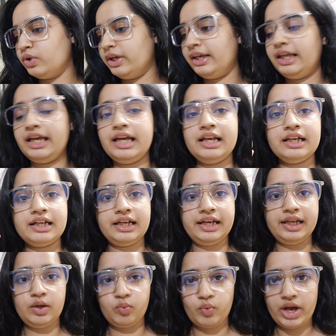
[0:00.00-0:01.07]
नेल
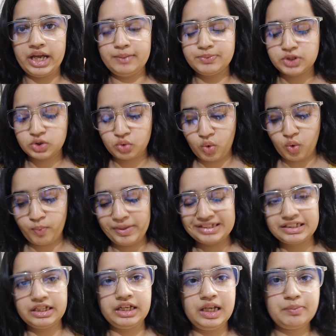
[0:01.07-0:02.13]
क्लीनिंग वाइप सो
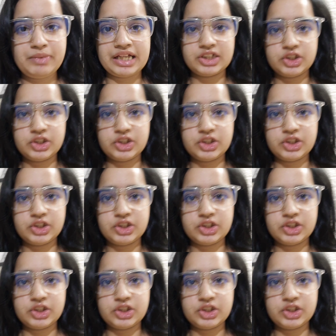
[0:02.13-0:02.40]
बेसिकली मैं